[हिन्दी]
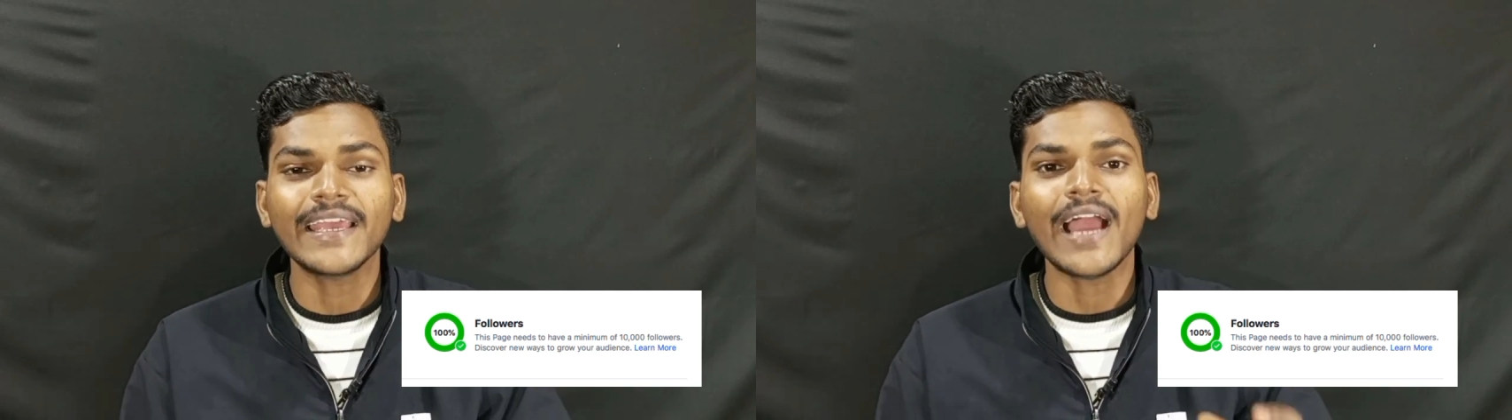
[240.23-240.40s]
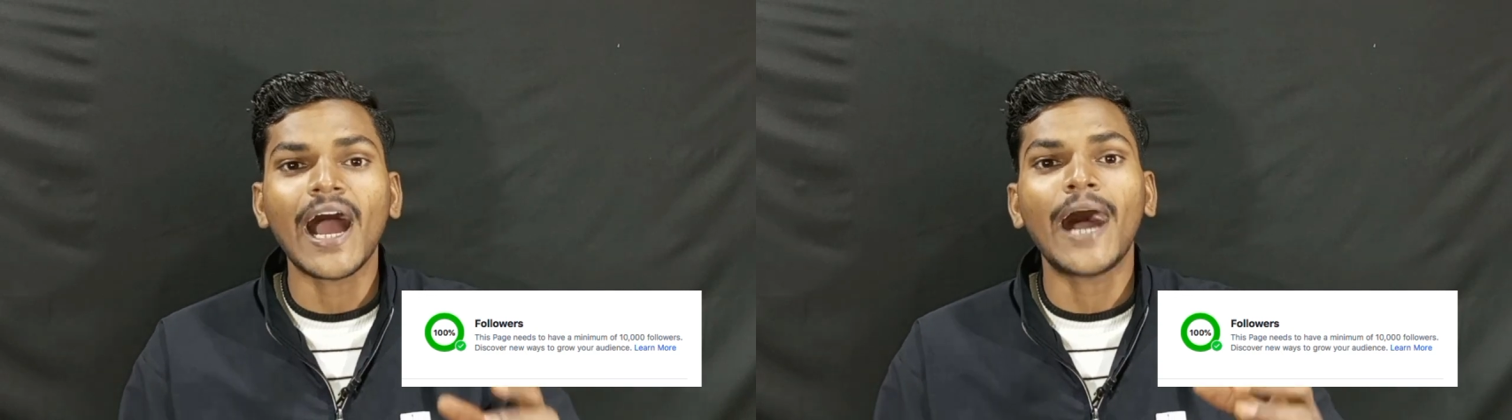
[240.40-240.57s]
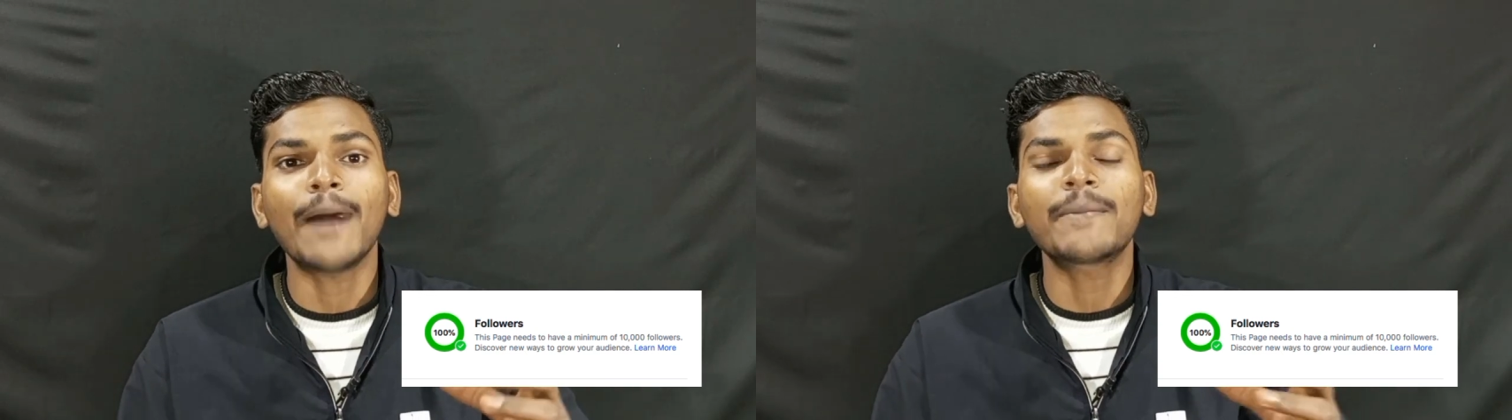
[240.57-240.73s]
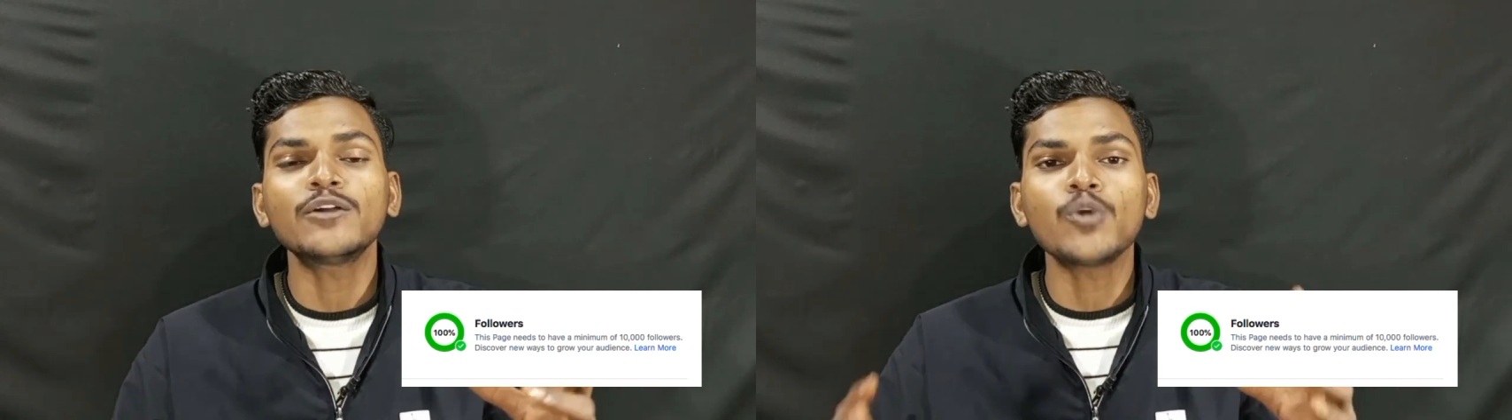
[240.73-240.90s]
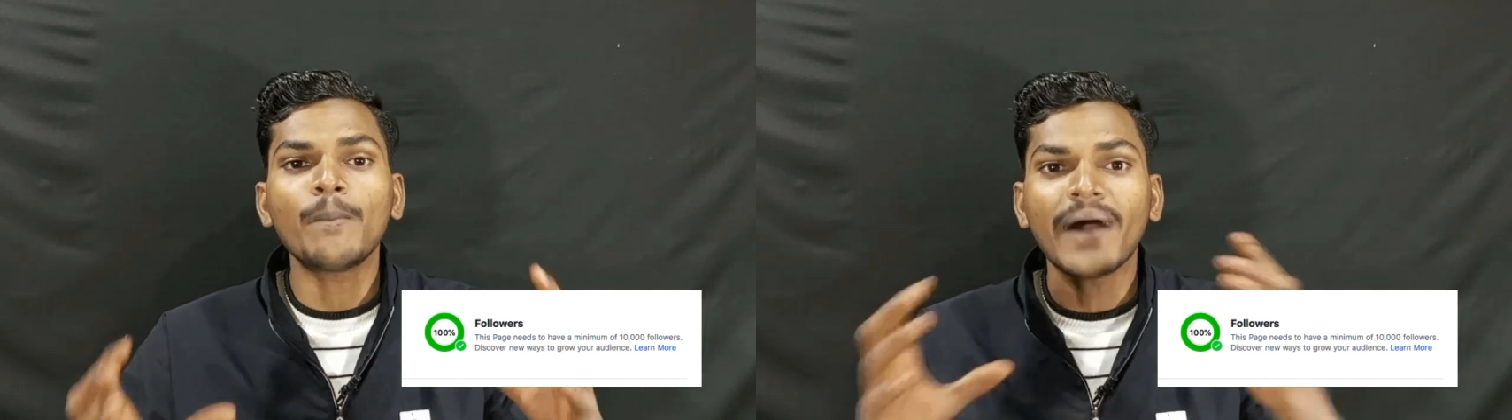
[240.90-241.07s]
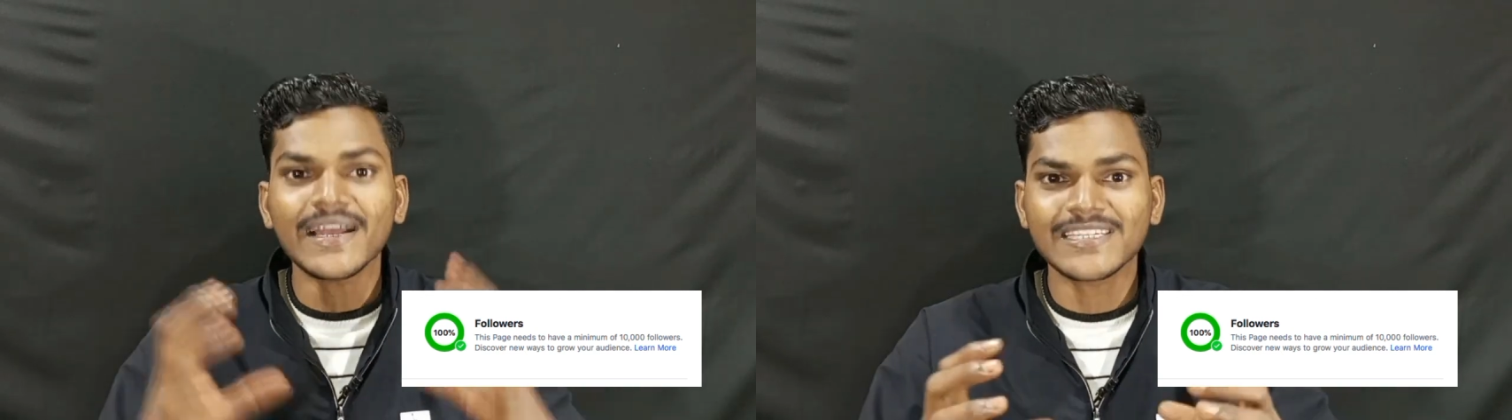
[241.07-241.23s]
जाए कि आपका
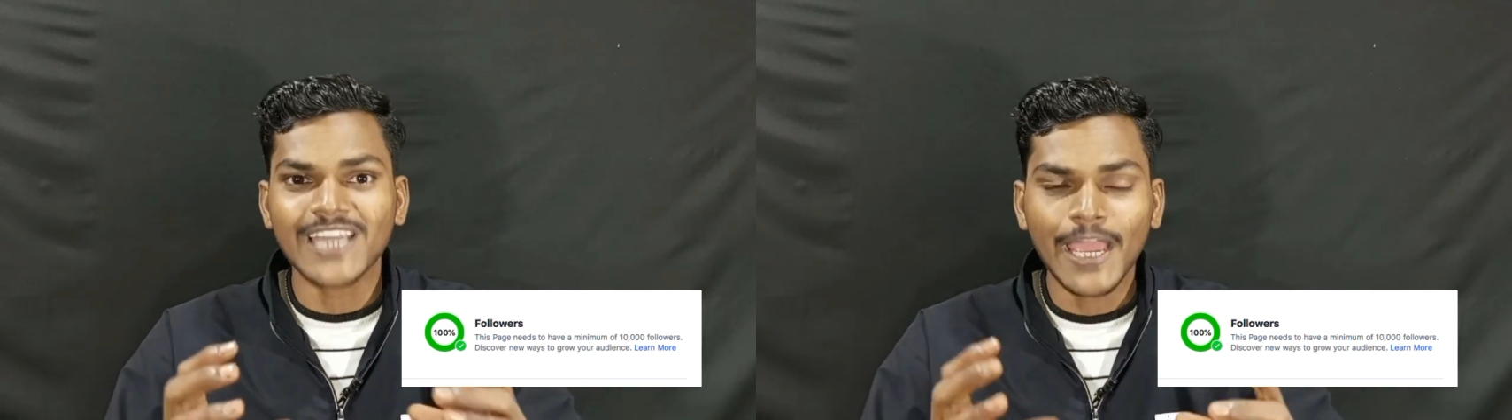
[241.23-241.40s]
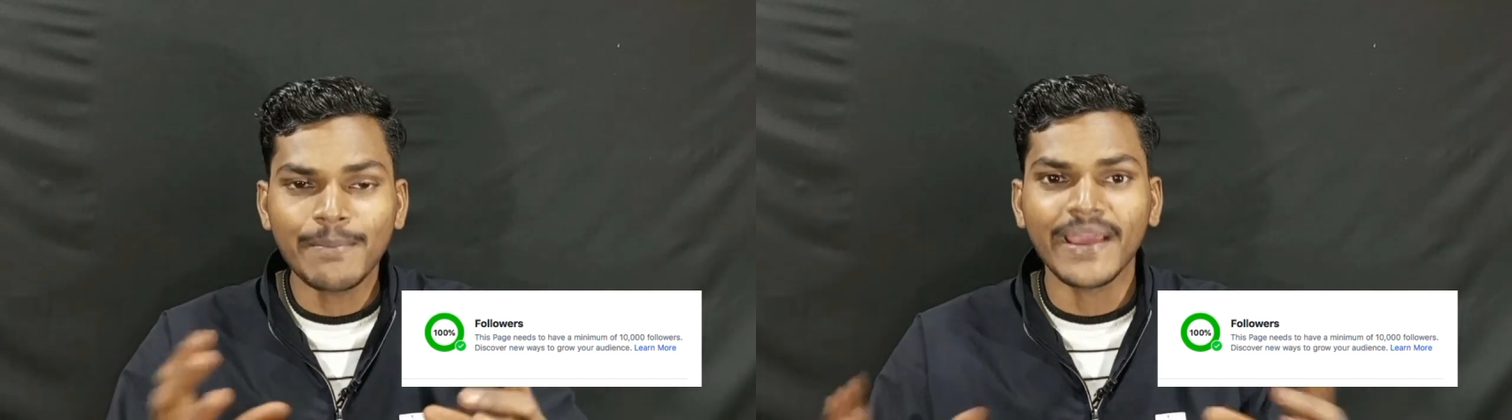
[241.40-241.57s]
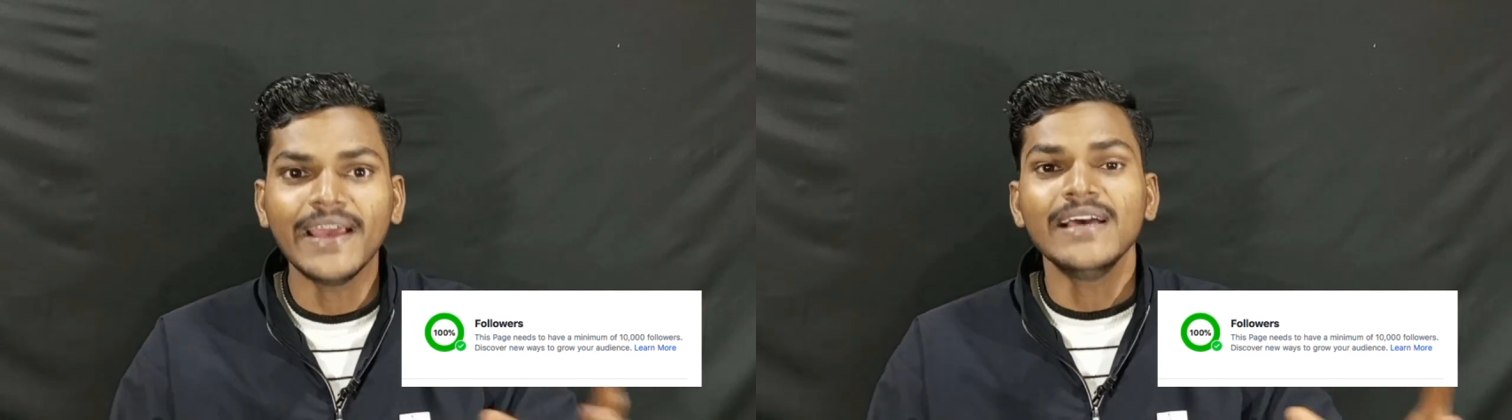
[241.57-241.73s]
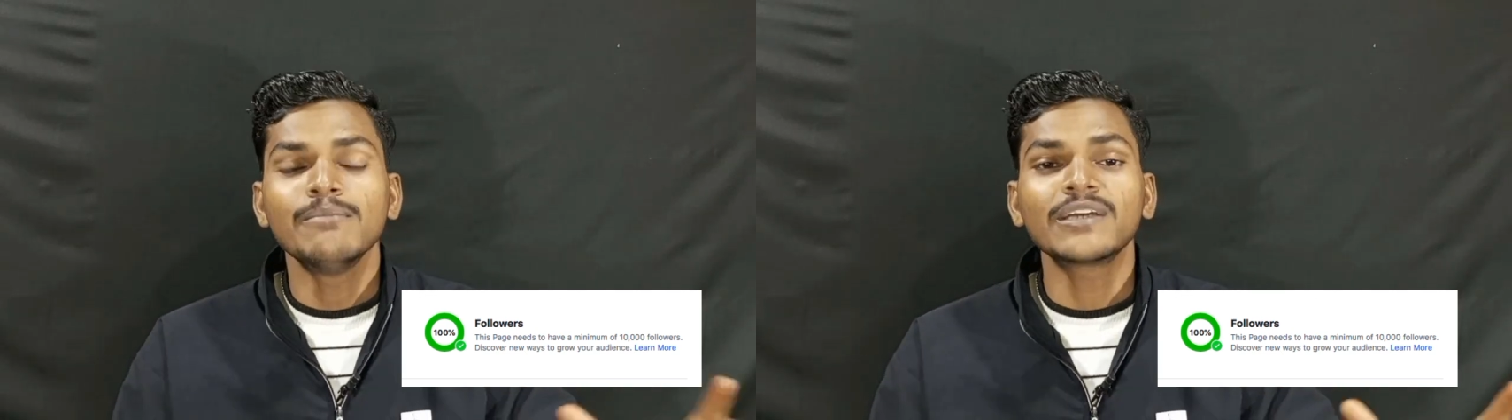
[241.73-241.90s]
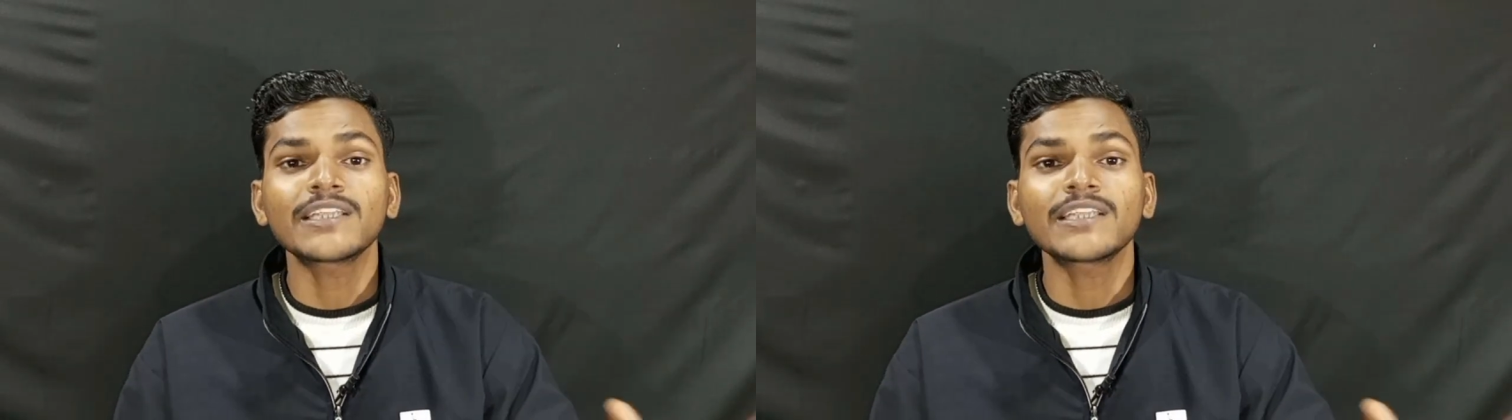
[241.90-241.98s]
जो बास टाइम है